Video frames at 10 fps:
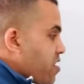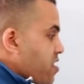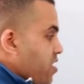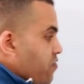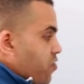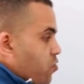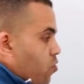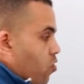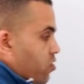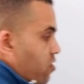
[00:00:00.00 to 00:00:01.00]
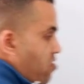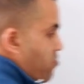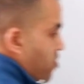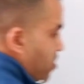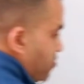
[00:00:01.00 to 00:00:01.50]
هنستخدم في الديكور
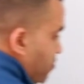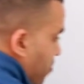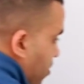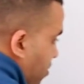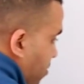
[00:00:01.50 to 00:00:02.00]
تصميم